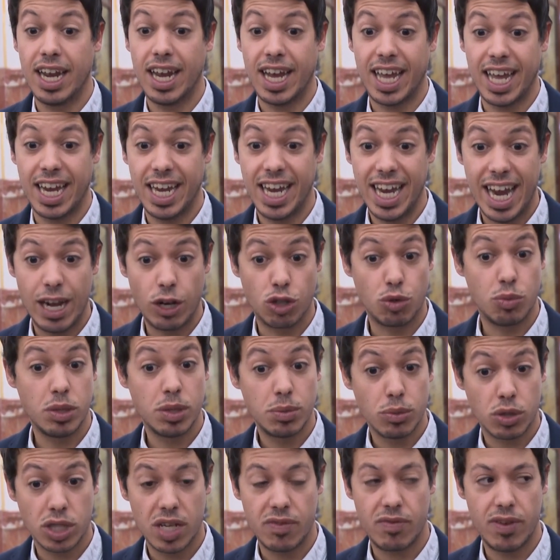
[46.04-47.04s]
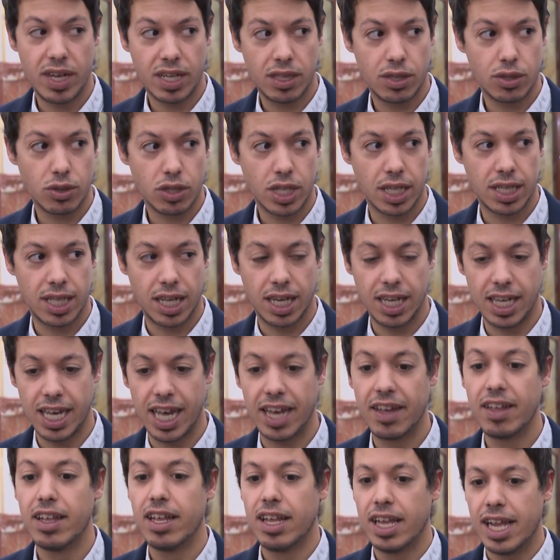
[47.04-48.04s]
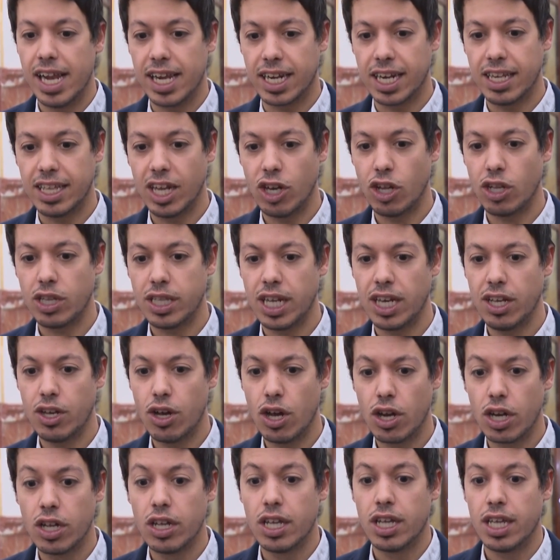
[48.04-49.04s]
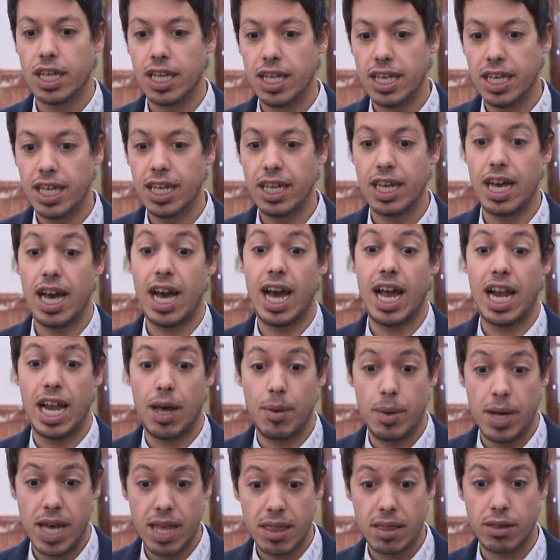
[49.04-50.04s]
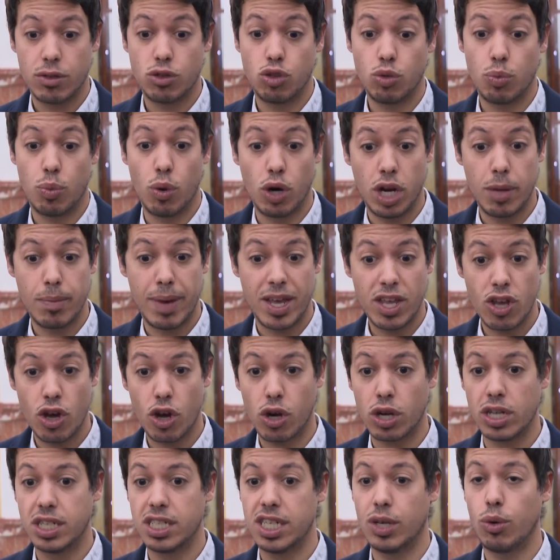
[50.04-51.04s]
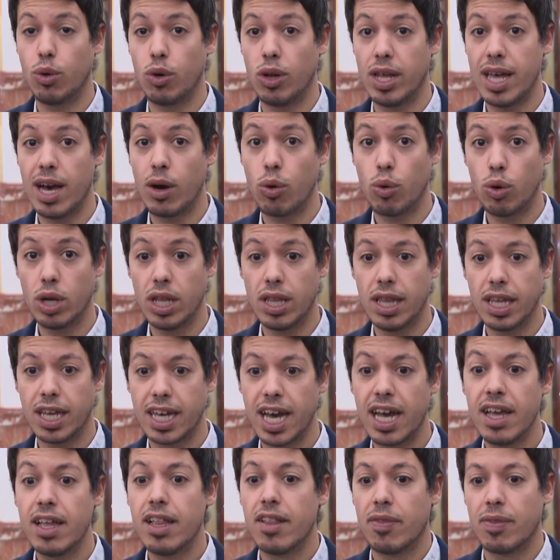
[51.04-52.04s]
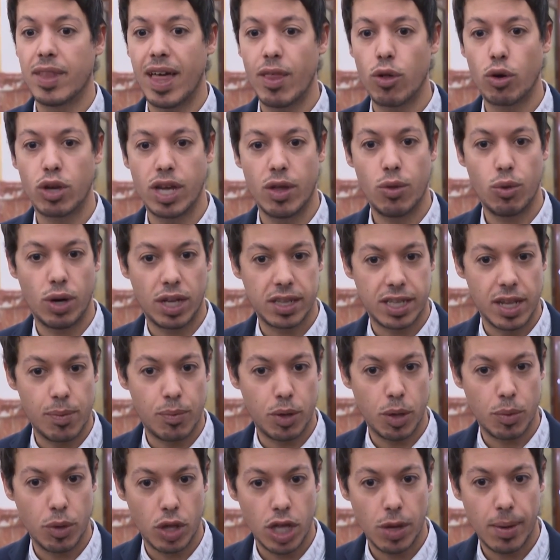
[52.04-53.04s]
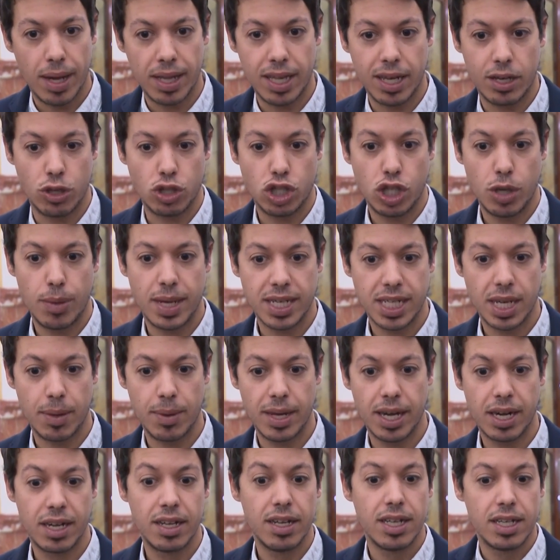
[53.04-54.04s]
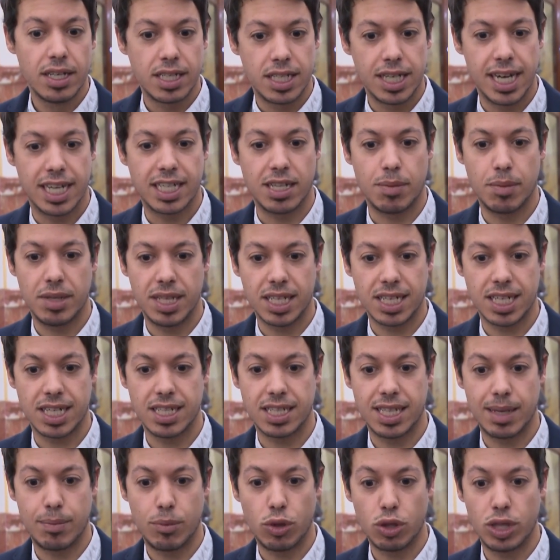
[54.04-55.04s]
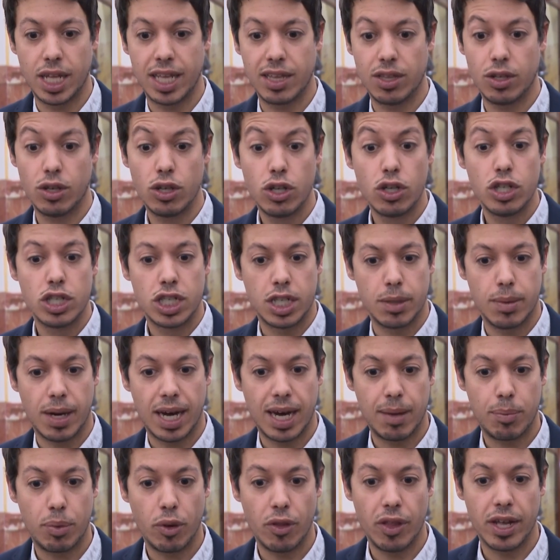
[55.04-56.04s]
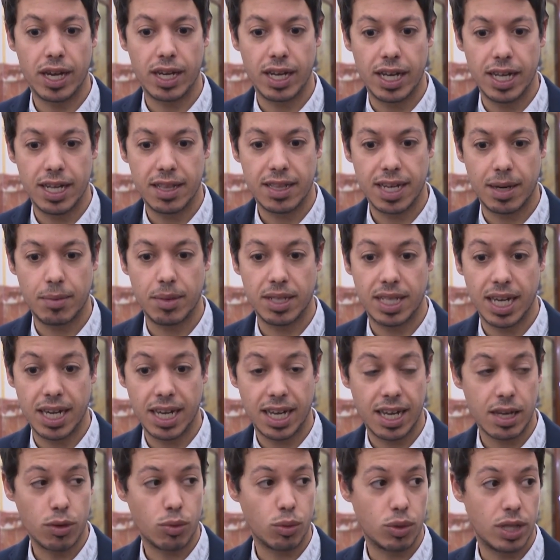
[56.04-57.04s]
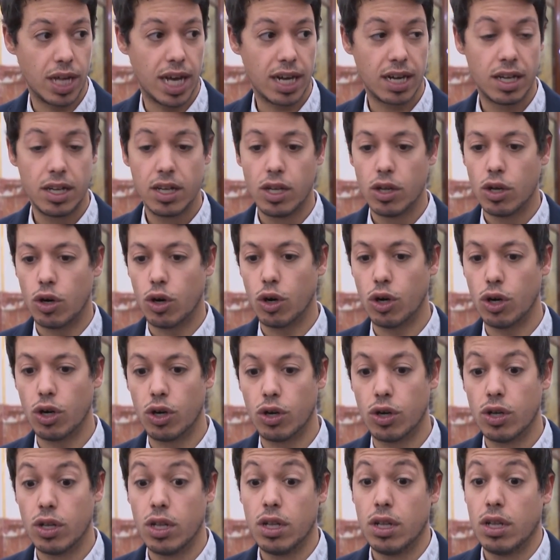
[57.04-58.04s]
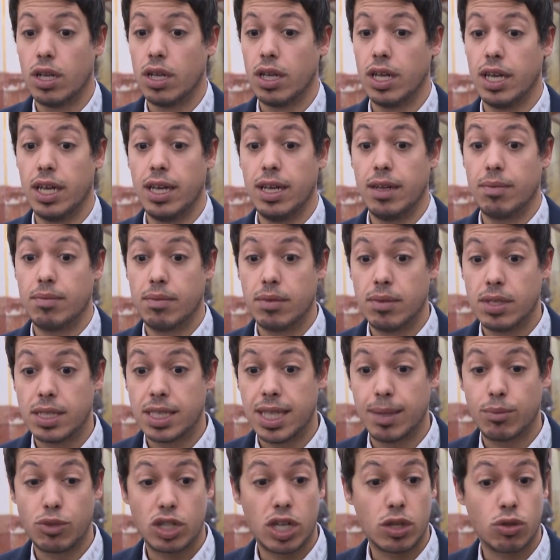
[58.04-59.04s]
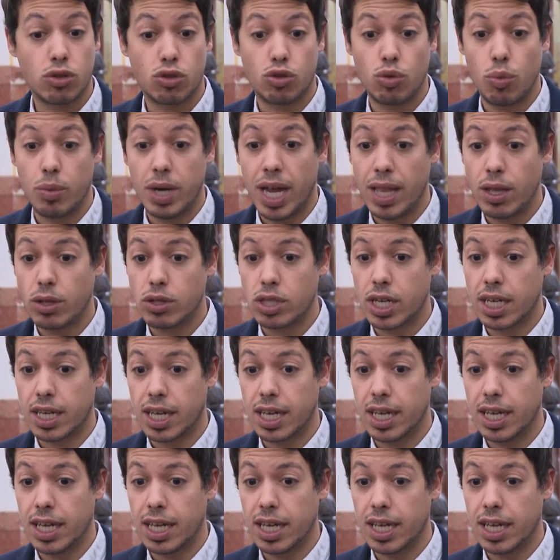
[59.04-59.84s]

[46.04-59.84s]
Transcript: genera los mismos efectos que tenía el criterio anterior y a la vez supone mayor inseguridad jurídica, dado que durante el propio debate no se va a saber si las enmiendas que se están votando se van a poder eh, tramitar y ejecutar o no. Eh, estamos acostumbrados a